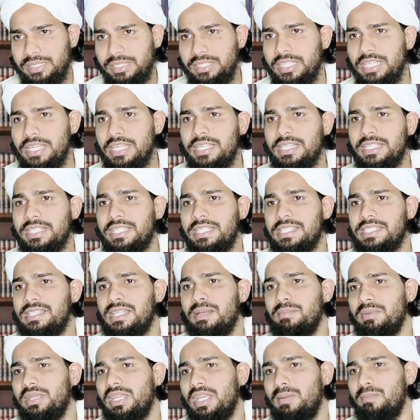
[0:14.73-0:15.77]
तीन
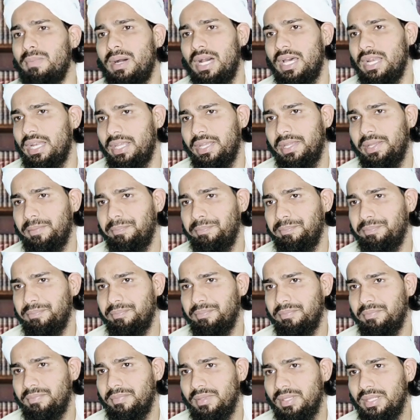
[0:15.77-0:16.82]
किस्म के बाल हैं
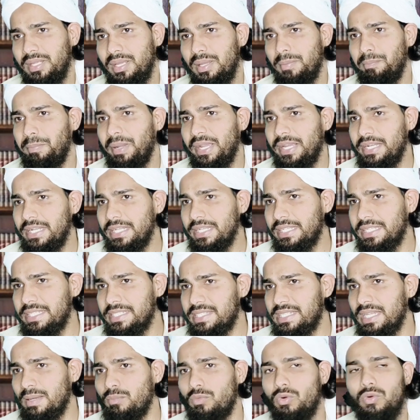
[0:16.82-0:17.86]
पहली
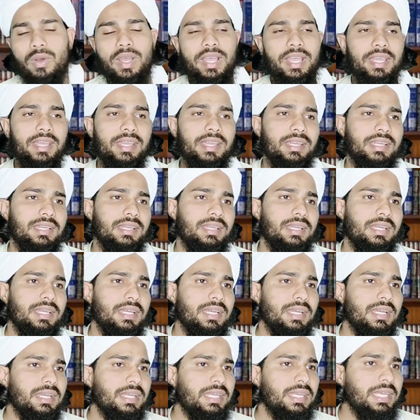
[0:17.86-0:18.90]
किस्म वह है
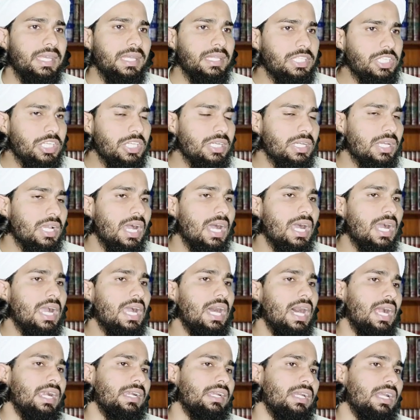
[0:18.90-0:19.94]
कि जिनका
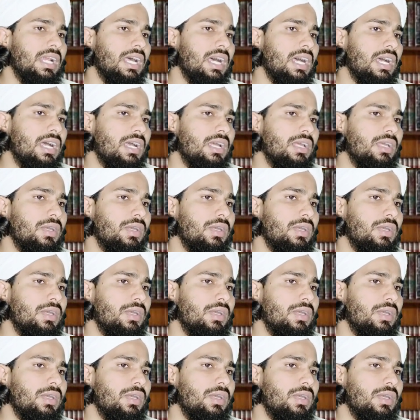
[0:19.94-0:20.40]
काटना